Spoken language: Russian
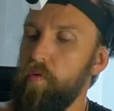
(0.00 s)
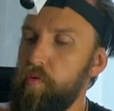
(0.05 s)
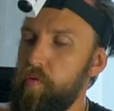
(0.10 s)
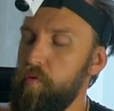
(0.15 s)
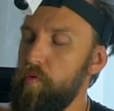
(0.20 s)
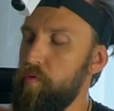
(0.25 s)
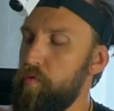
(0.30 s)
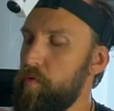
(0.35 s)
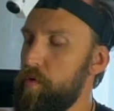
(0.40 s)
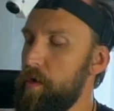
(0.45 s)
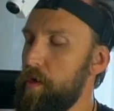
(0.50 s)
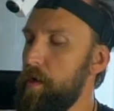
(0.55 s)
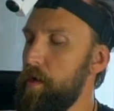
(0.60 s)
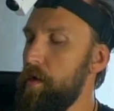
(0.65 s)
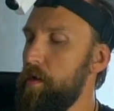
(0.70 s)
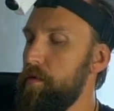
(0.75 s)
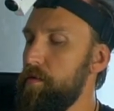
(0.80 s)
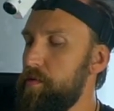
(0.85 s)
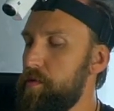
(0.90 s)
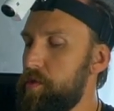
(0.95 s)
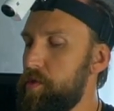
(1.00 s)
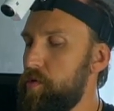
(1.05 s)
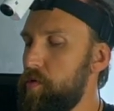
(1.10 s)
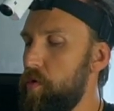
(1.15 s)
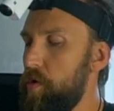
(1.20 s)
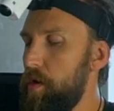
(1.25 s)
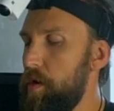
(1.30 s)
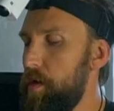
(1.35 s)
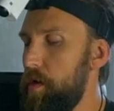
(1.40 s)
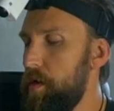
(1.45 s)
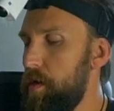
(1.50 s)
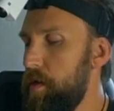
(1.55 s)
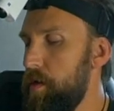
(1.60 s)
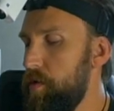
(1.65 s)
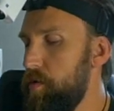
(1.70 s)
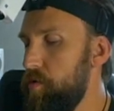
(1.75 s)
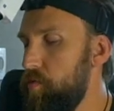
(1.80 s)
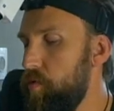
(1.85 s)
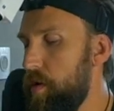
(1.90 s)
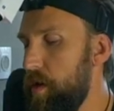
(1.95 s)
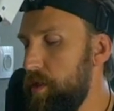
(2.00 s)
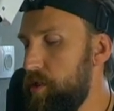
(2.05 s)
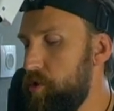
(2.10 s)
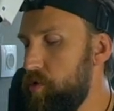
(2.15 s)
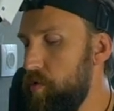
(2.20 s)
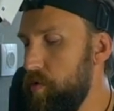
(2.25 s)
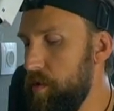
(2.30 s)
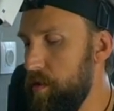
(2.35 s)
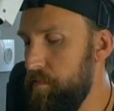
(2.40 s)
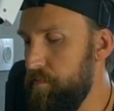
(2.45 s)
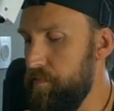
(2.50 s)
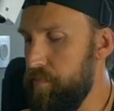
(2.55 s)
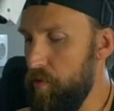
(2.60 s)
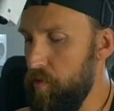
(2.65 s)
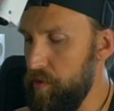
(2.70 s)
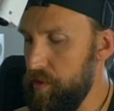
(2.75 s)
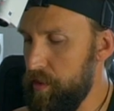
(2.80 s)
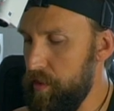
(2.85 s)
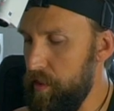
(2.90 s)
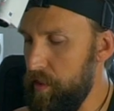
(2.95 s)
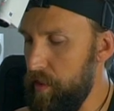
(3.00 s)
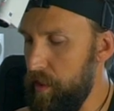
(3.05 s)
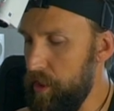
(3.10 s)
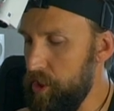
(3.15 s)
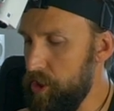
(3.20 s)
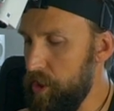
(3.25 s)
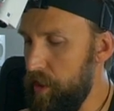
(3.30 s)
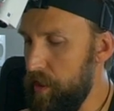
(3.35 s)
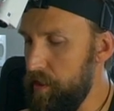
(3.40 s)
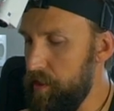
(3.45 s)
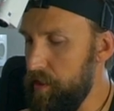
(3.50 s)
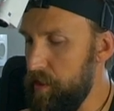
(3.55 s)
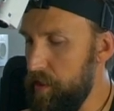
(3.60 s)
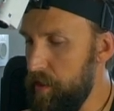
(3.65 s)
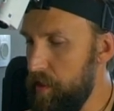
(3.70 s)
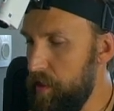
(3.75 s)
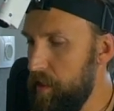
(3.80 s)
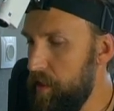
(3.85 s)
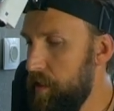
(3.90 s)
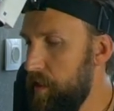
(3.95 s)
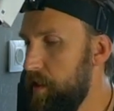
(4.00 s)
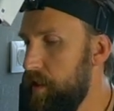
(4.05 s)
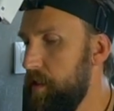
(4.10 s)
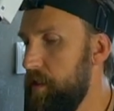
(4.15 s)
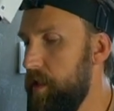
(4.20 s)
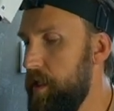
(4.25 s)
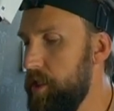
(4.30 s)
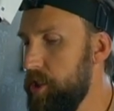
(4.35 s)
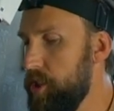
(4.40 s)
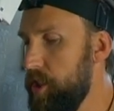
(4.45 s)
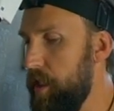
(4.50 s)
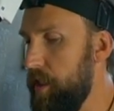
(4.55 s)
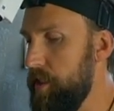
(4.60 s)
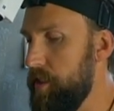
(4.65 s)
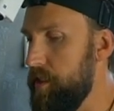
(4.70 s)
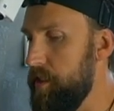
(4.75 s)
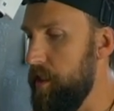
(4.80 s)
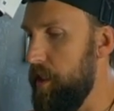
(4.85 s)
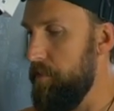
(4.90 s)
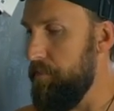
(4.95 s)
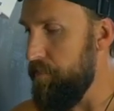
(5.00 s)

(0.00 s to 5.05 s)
Фух, все, дурачок. Просто нажать, нажать на